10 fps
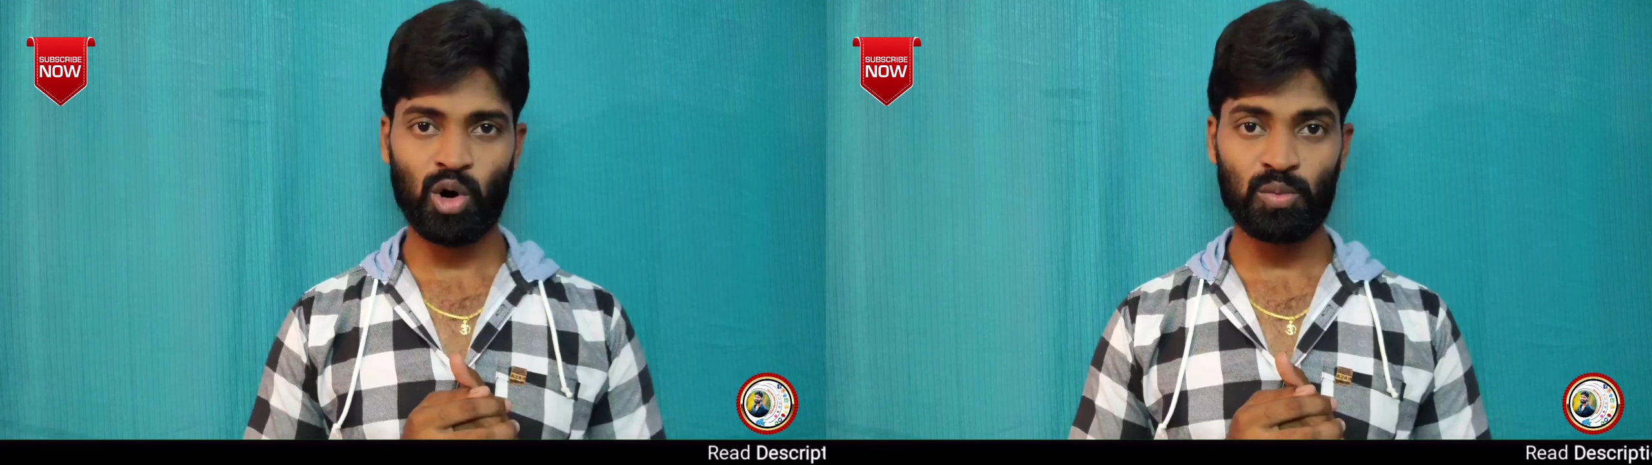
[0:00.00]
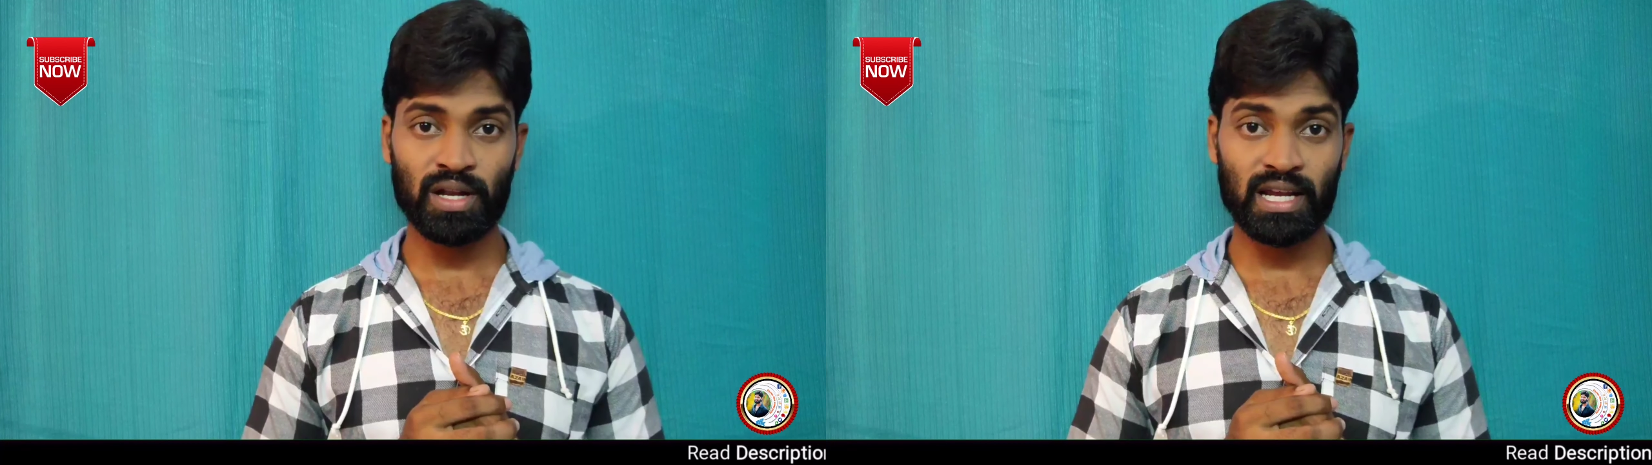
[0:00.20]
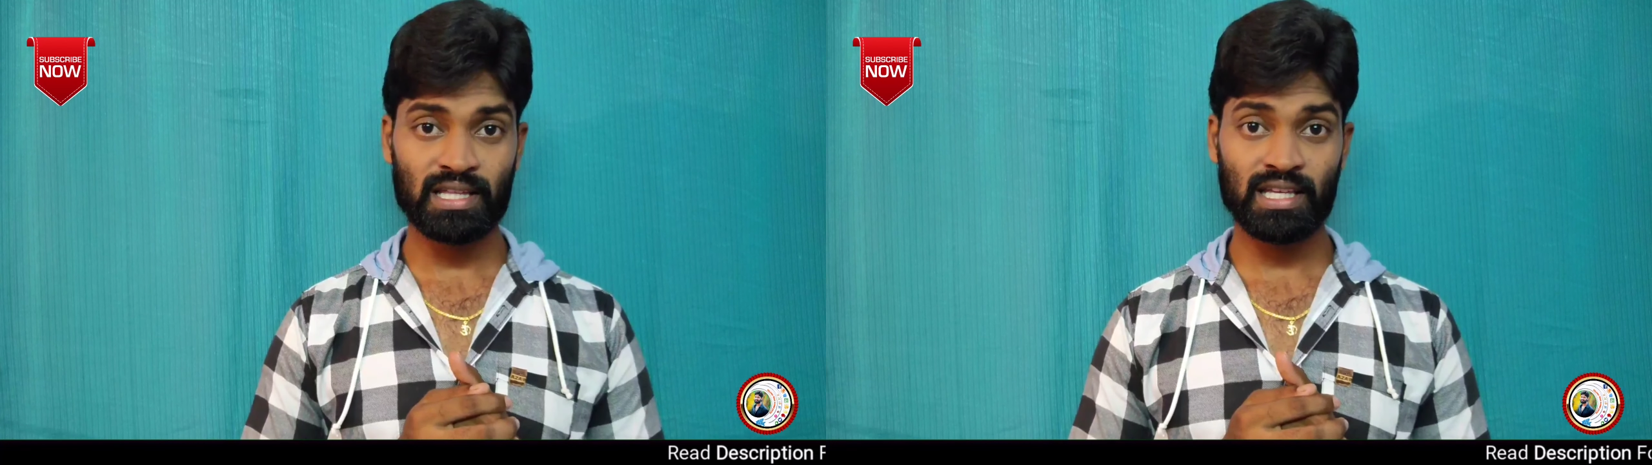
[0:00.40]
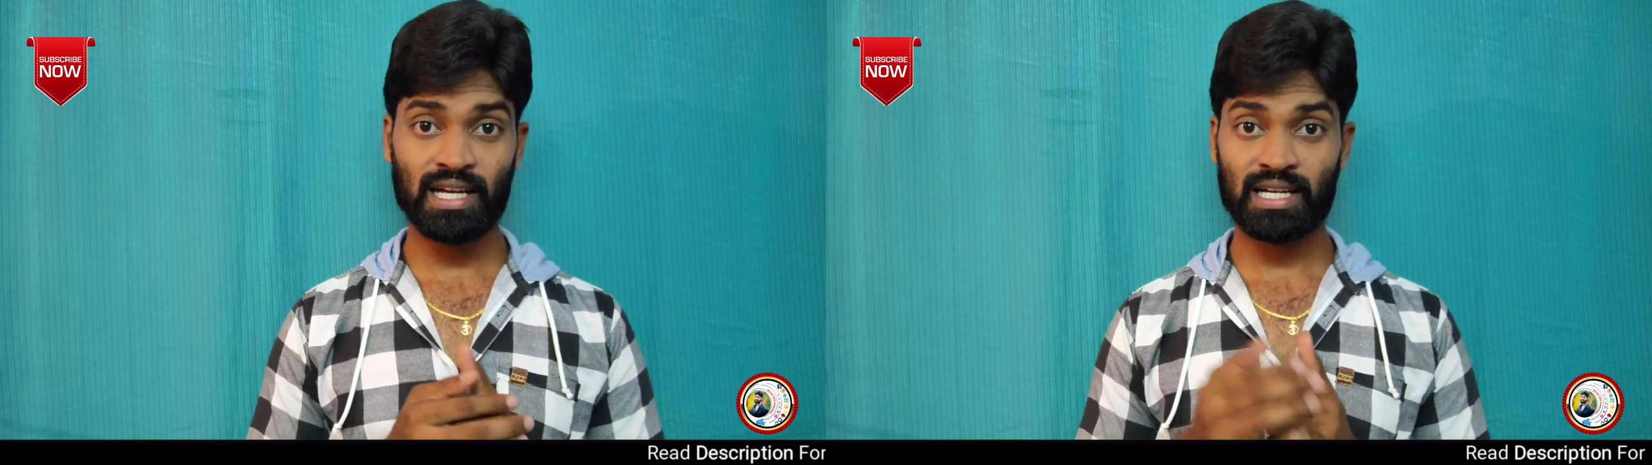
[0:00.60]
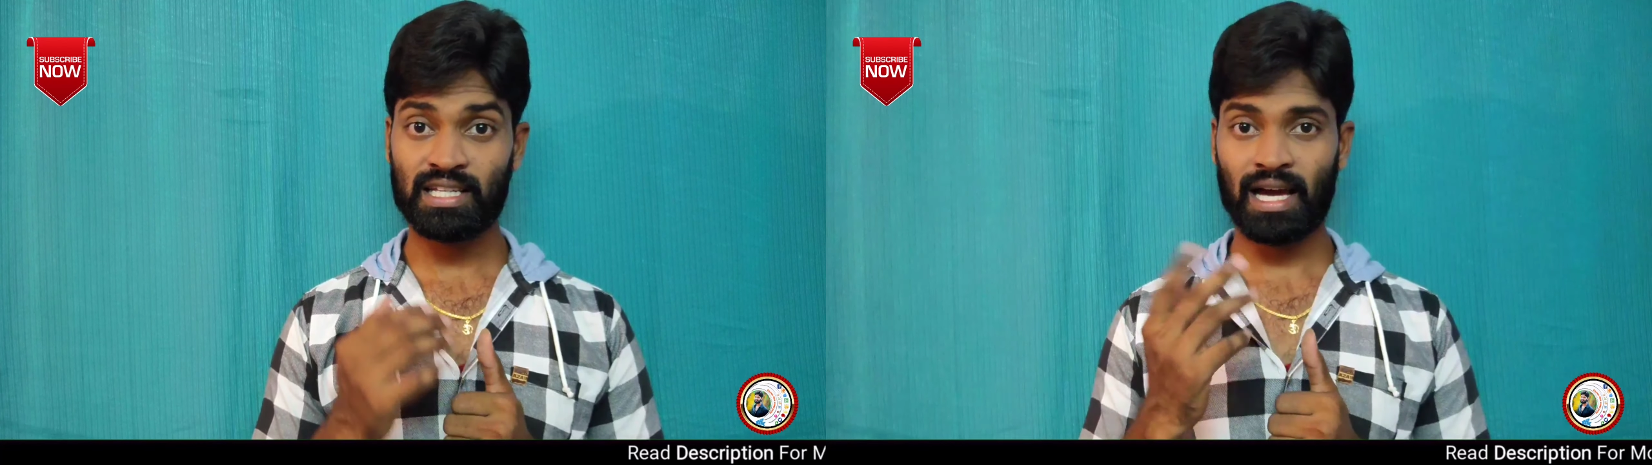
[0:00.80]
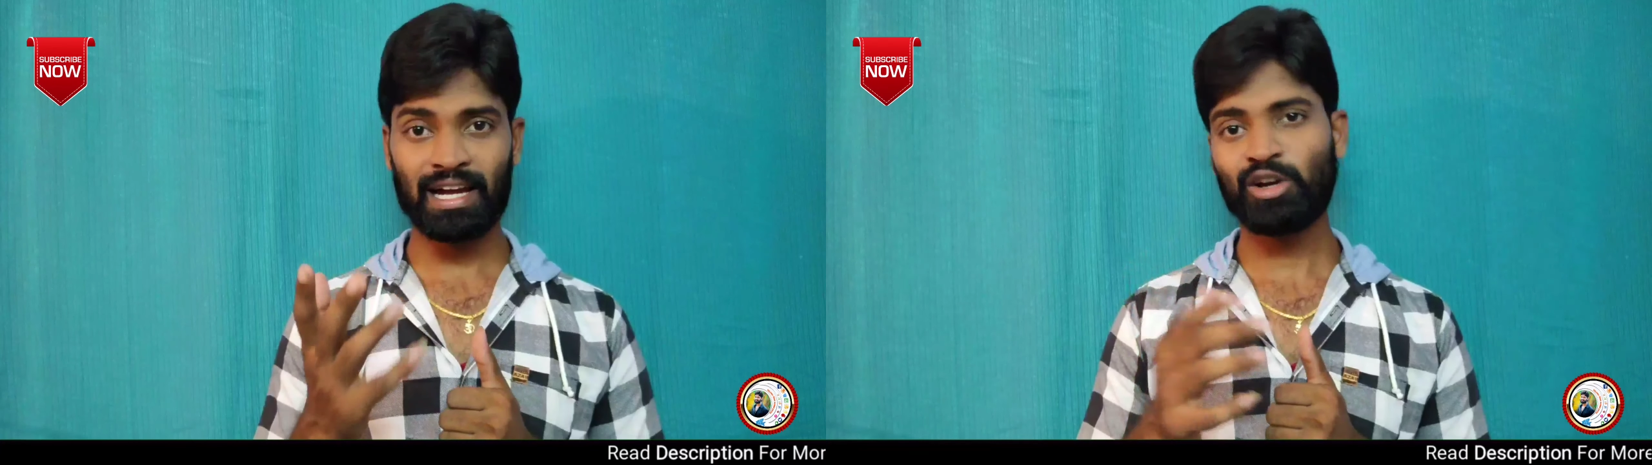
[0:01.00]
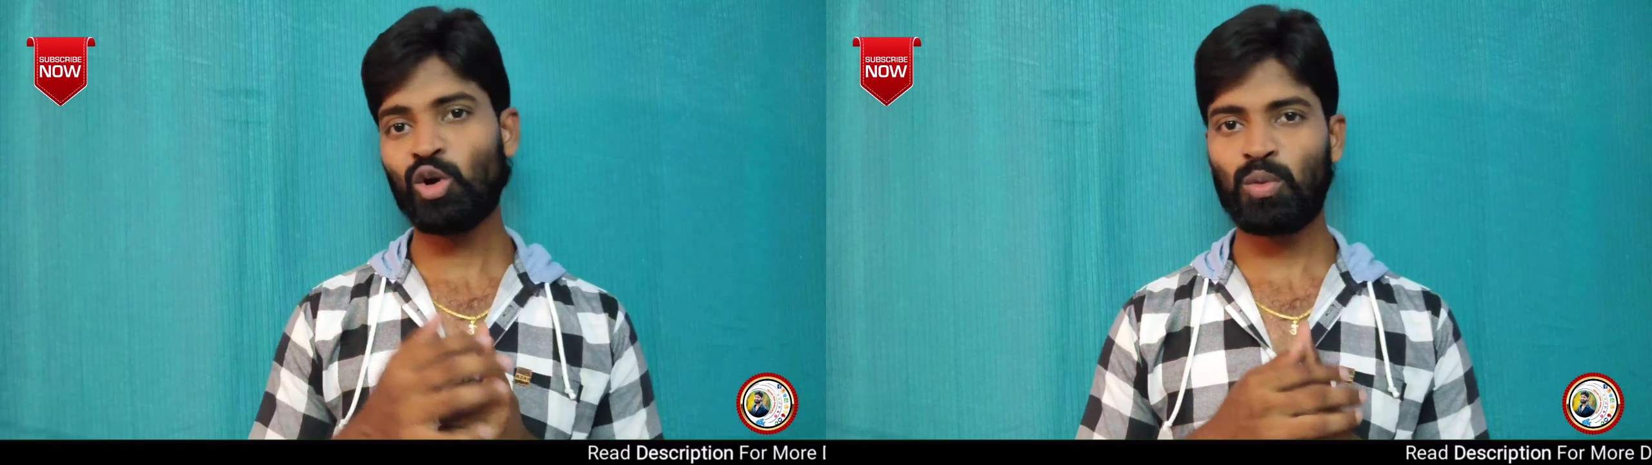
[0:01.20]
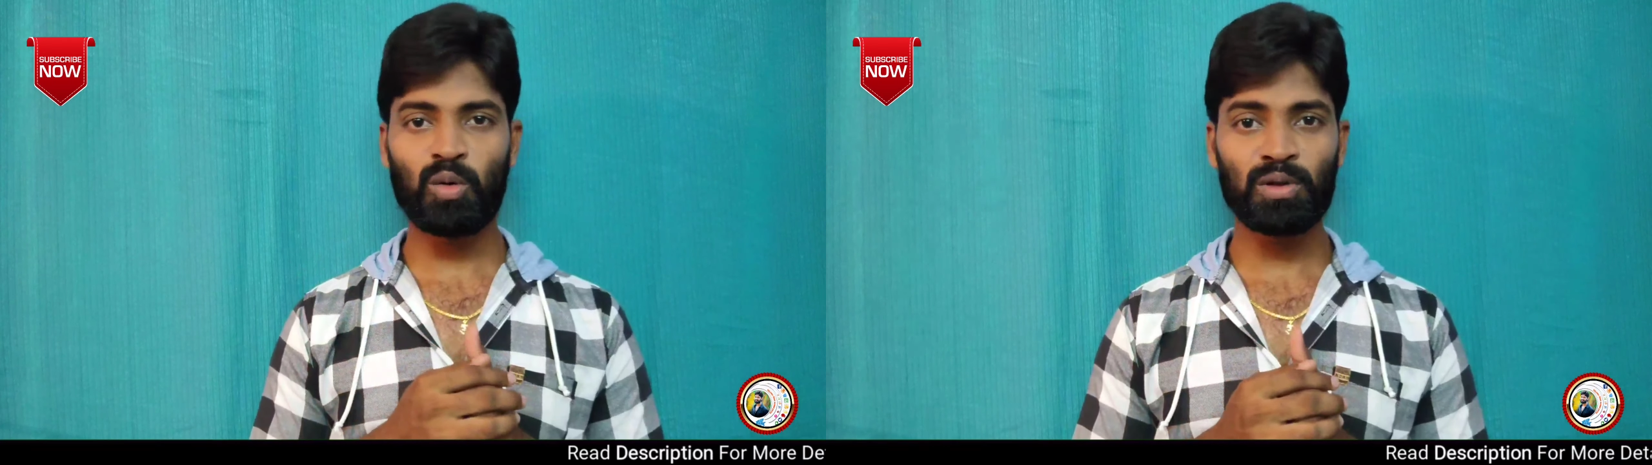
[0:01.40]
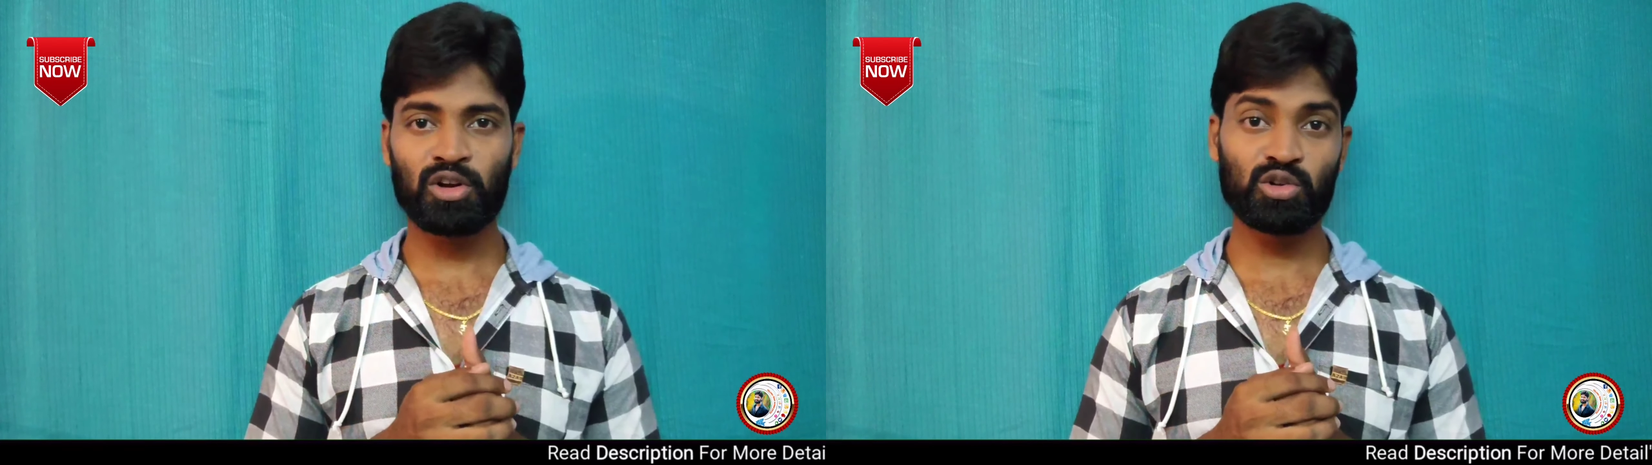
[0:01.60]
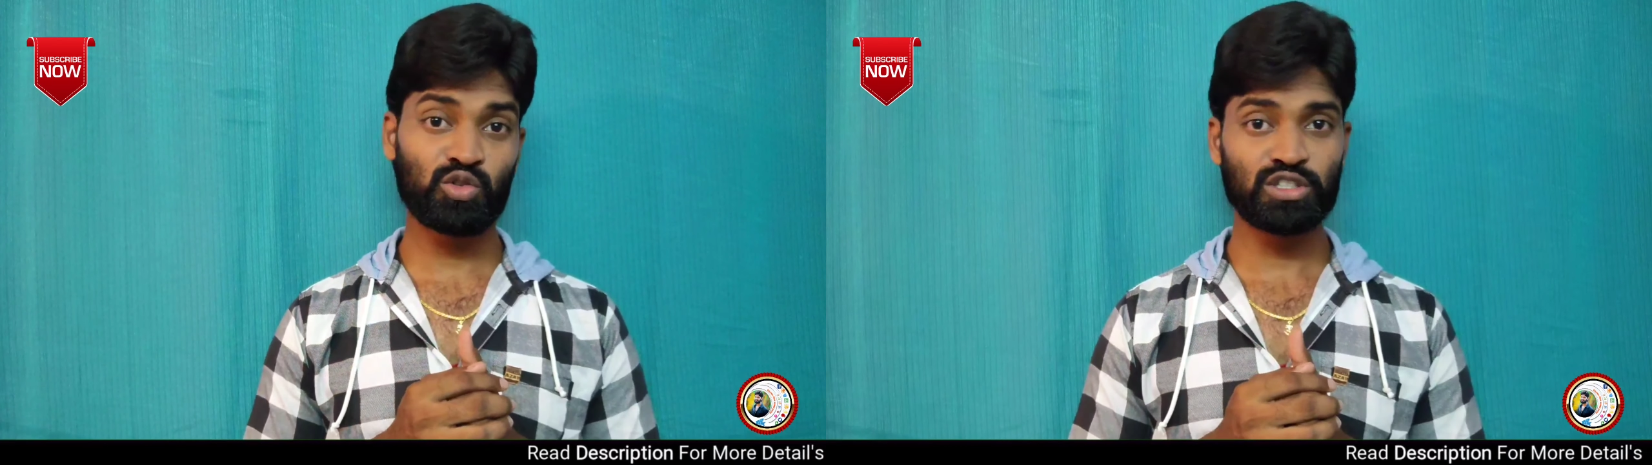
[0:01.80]
పాపులర్ అయింది కానీ ఇది హైట్లో పాపులర్
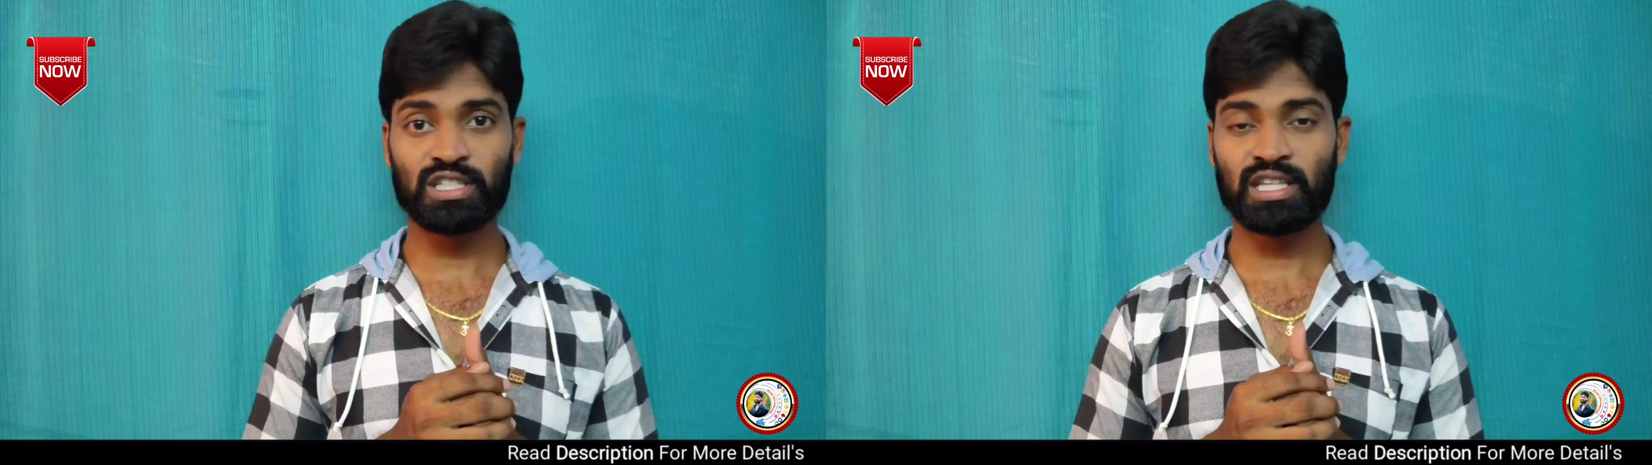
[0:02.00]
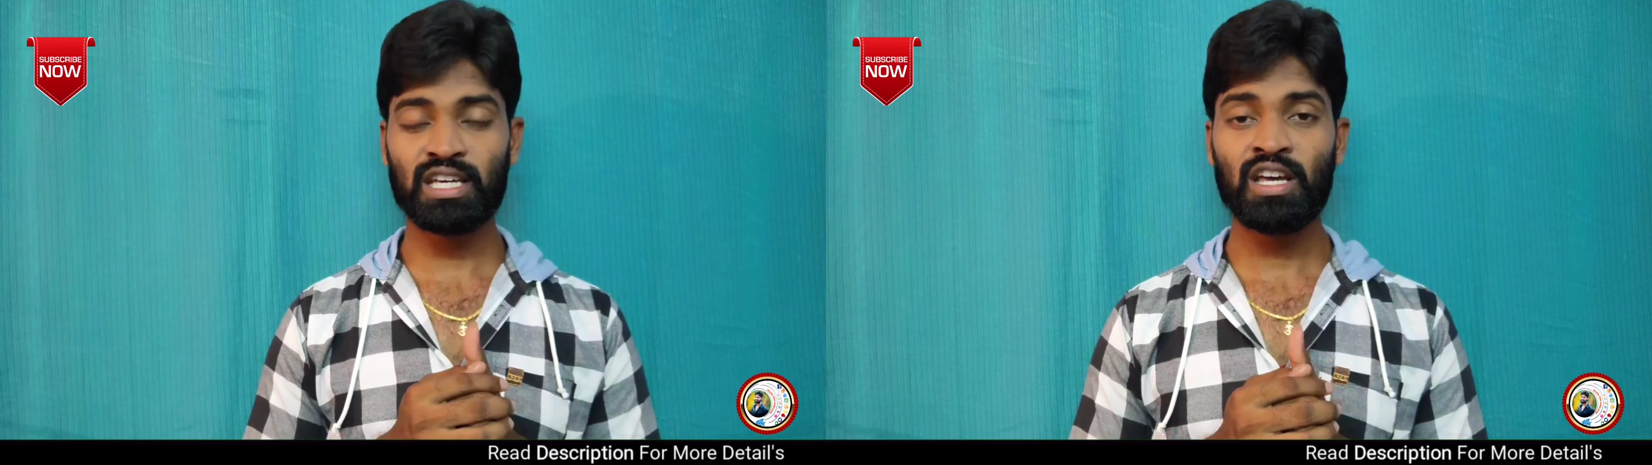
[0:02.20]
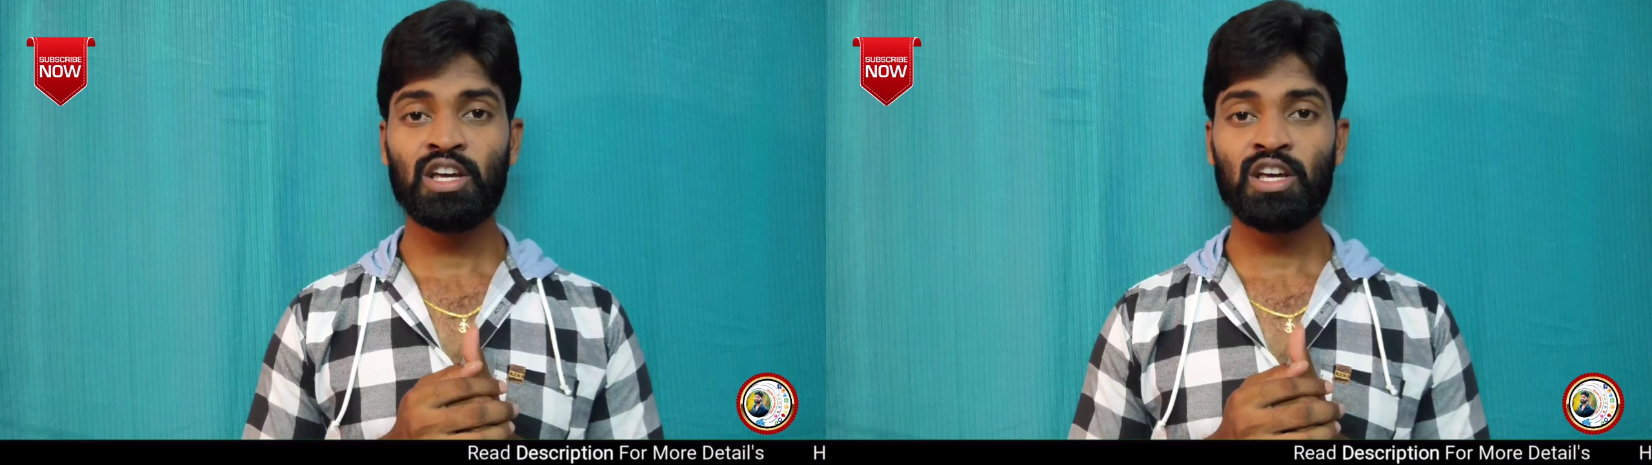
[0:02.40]
అవుతూ వచ్చింది